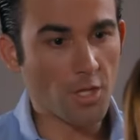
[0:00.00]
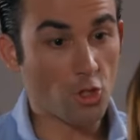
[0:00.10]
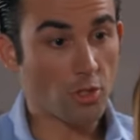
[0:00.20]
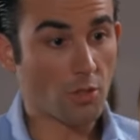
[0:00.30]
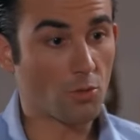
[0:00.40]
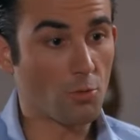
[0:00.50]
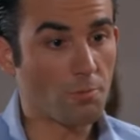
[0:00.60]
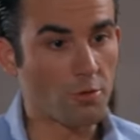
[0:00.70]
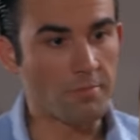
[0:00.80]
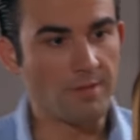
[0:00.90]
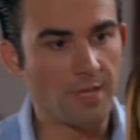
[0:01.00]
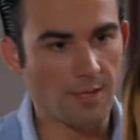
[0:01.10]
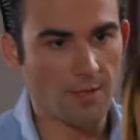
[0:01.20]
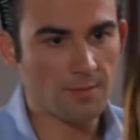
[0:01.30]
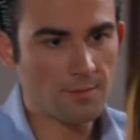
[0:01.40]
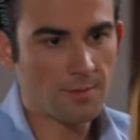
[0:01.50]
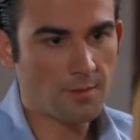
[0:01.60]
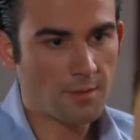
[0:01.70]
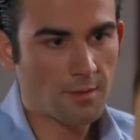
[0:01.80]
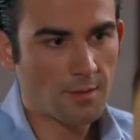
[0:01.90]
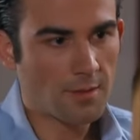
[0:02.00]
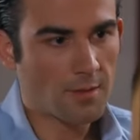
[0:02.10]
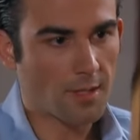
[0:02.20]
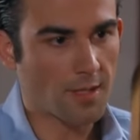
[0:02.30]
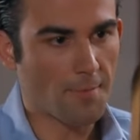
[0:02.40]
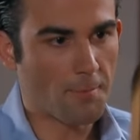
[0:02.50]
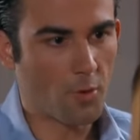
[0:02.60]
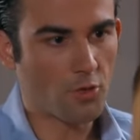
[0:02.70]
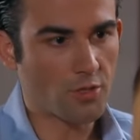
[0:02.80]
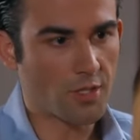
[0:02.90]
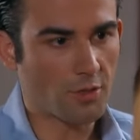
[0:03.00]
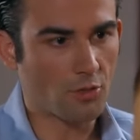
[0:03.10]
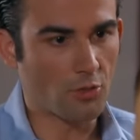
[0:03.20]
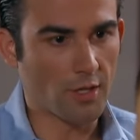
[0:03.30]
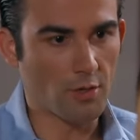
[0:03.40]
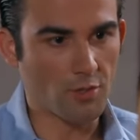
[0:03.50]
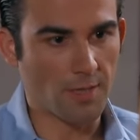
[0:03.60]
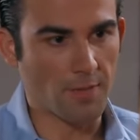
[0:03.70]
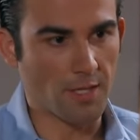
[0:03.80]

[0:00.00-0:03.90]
Y yo te juro por mi vida que tampoco es cierto lo que dijo esa